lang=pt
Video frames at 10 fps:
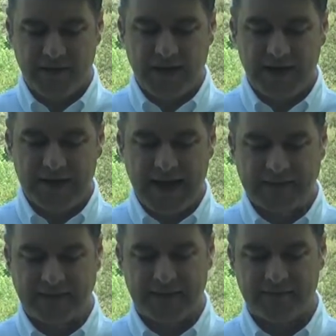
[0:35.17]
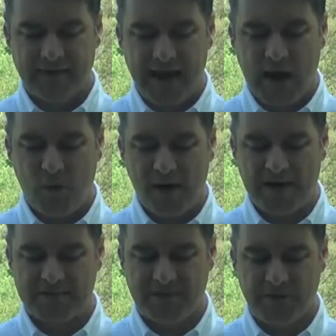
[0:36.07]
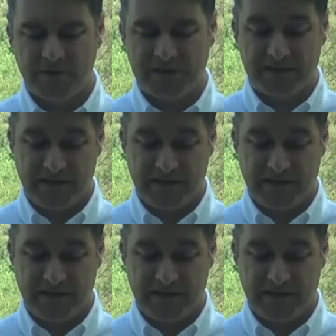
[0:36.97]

relata a ocasião em que